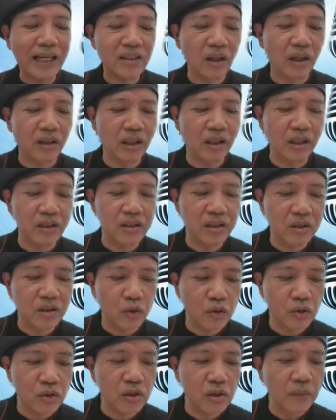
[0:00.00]
家讲一个，这
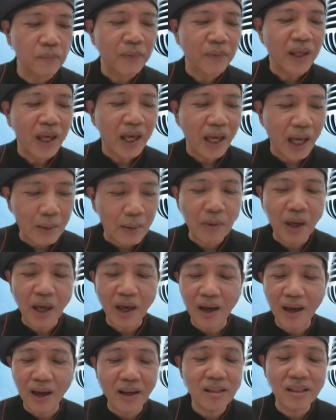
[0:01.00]
就是
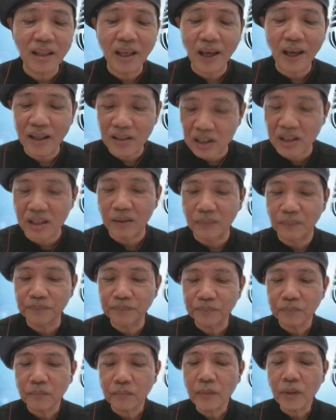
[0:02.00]
MSS，
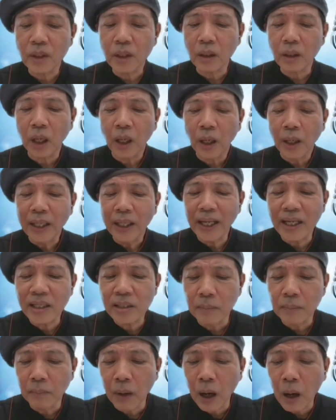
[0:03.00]
应该
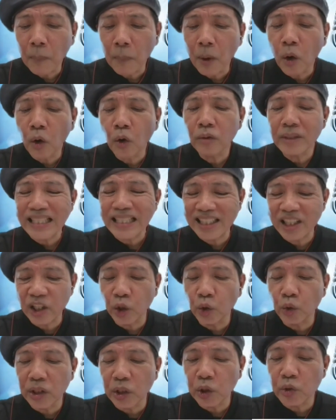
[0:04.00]
是 Mobile
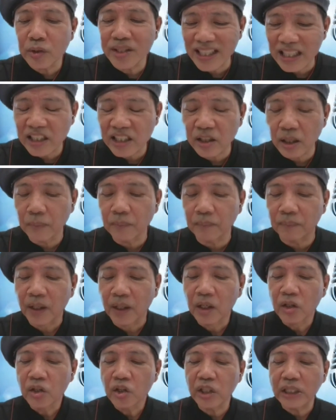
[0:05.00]
Studio System。
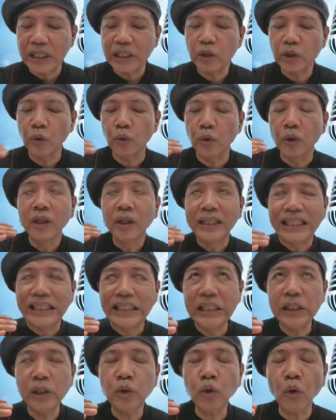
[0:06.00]
是一种
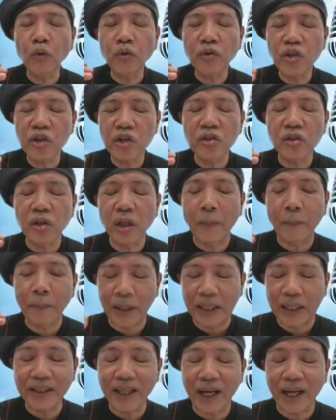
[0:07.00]
移动式的平